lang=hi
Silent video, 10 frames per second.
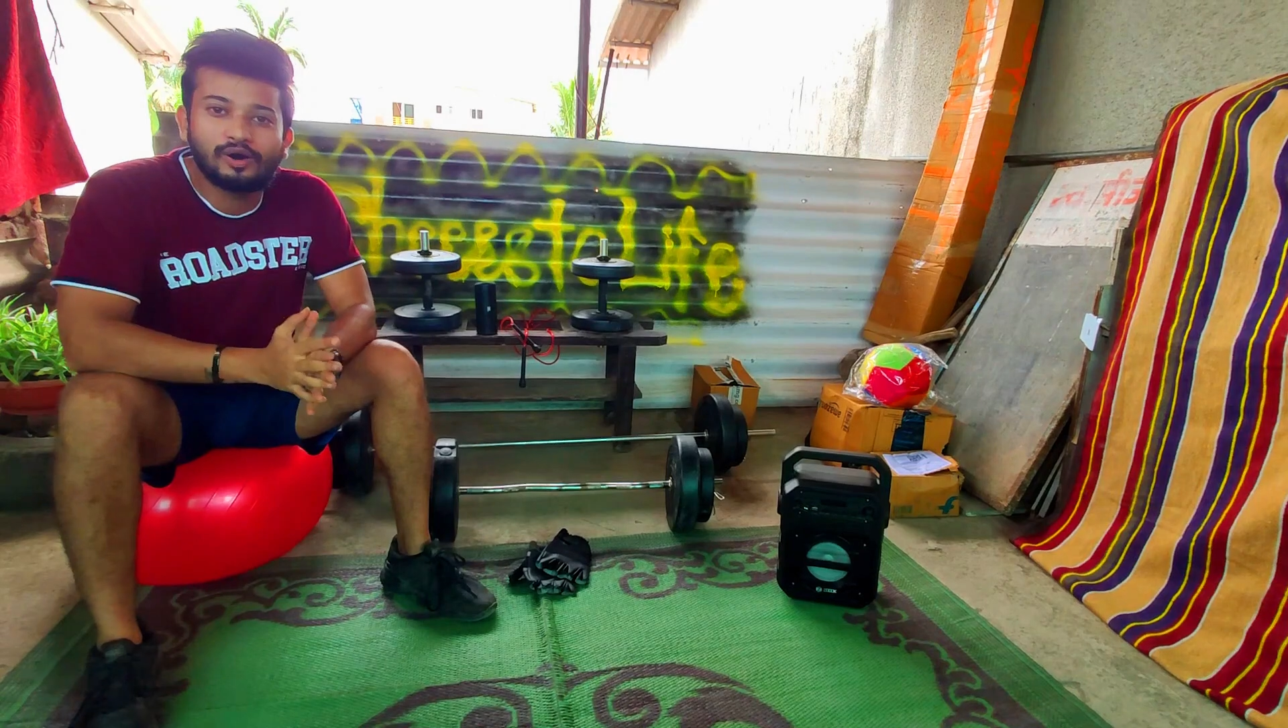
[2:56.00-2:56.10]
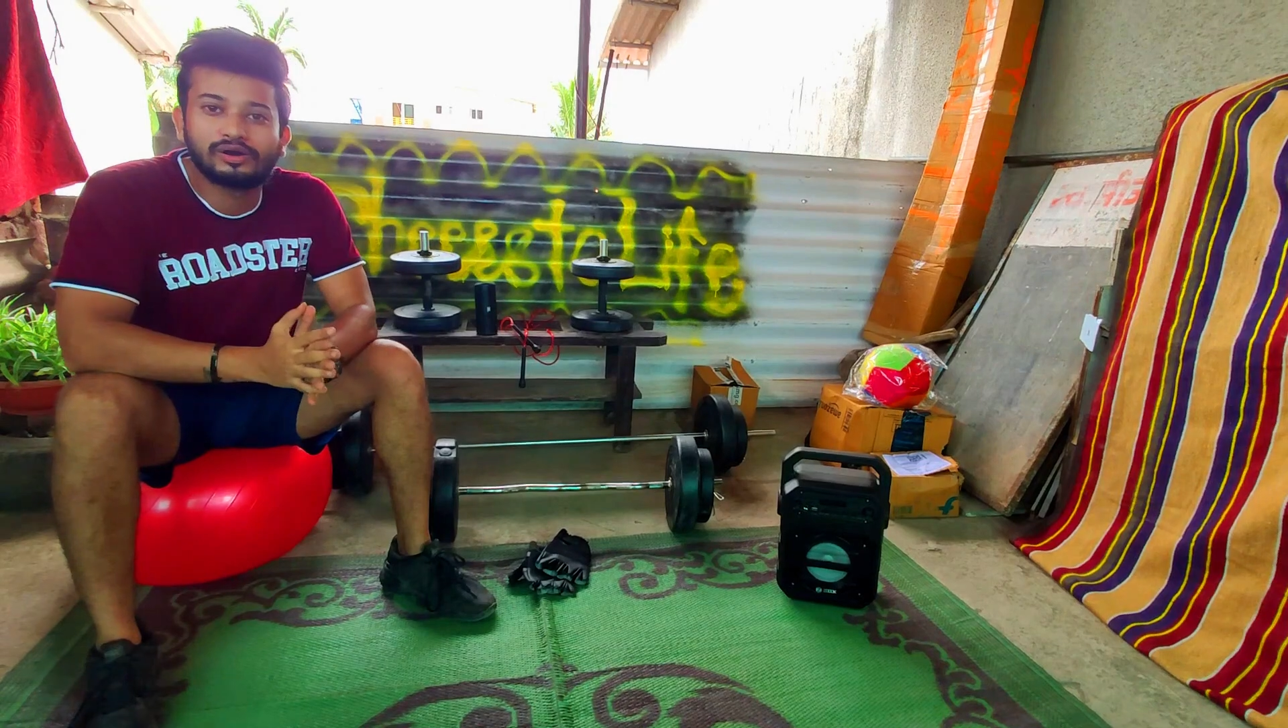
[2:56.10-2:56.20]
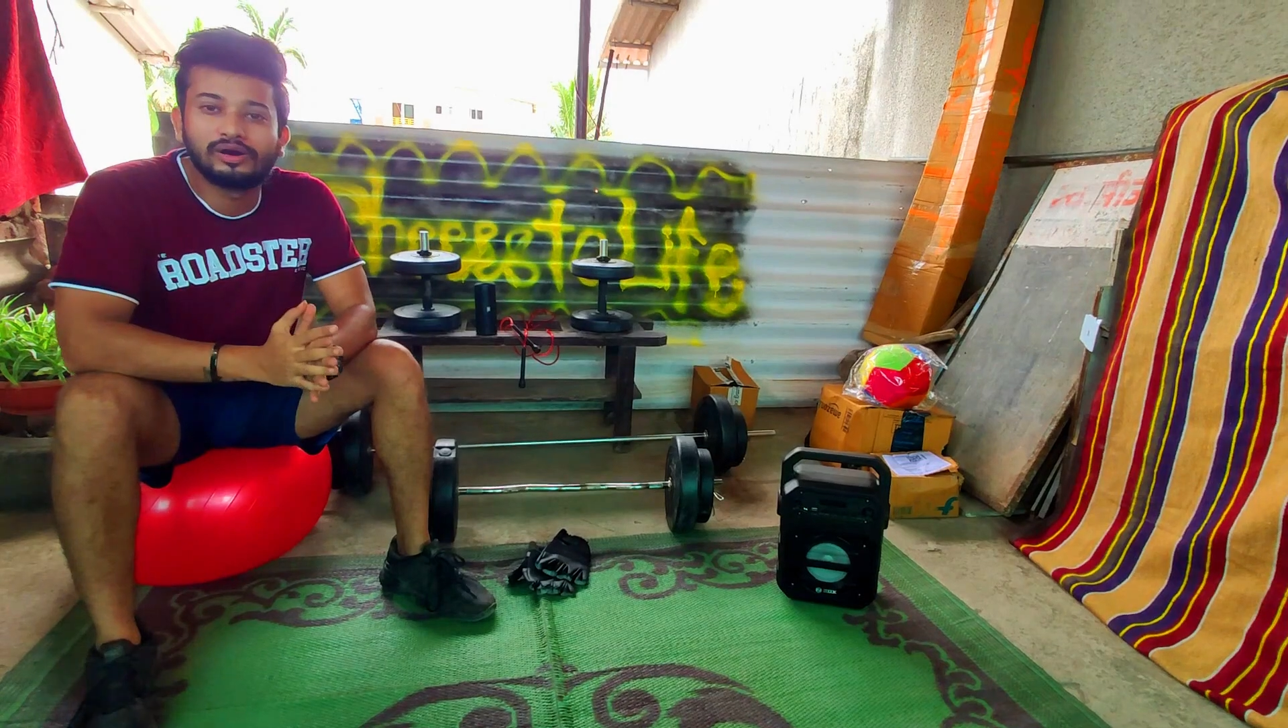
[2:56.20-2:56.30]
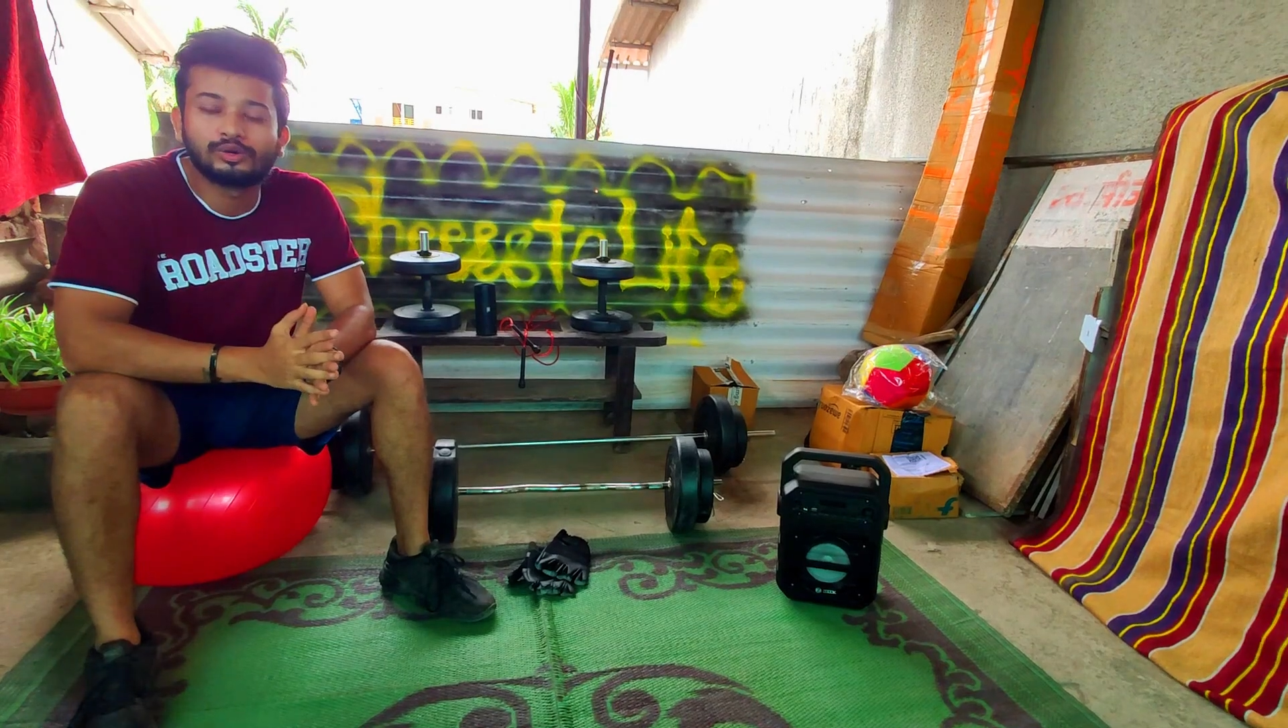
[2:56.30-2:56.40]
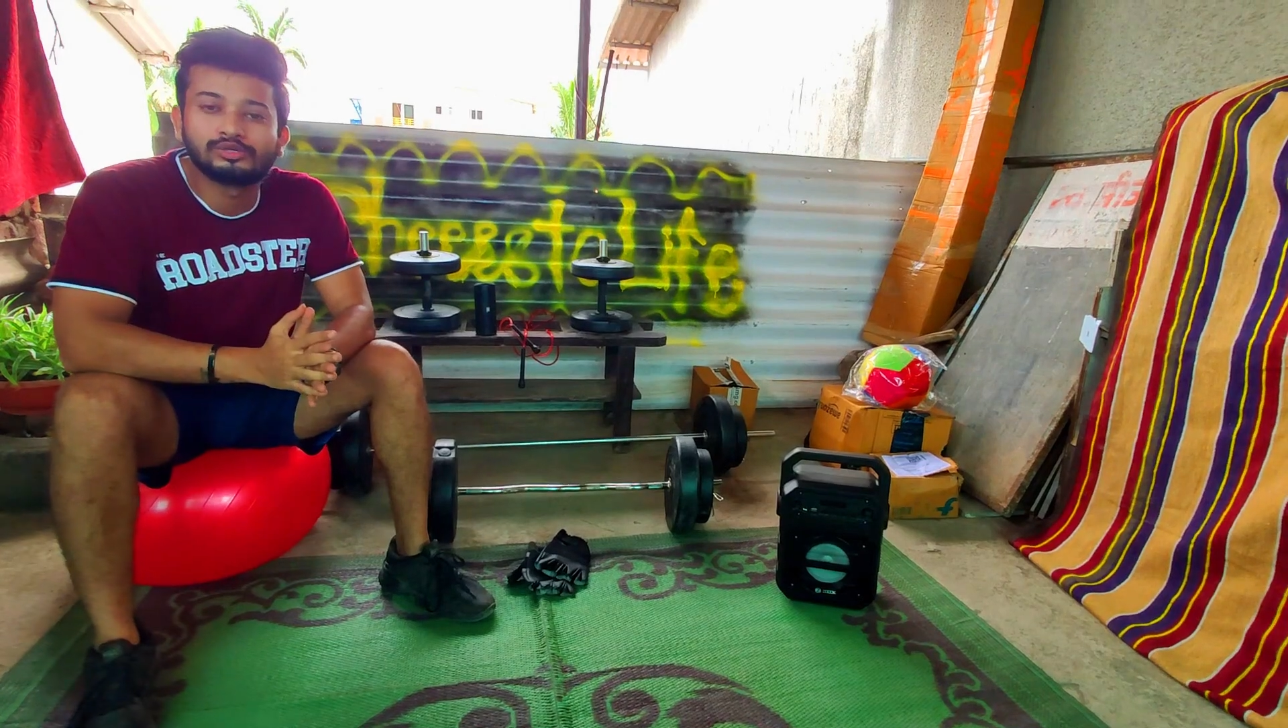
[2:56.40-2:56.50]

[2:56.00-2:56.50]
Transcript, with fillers: और uh,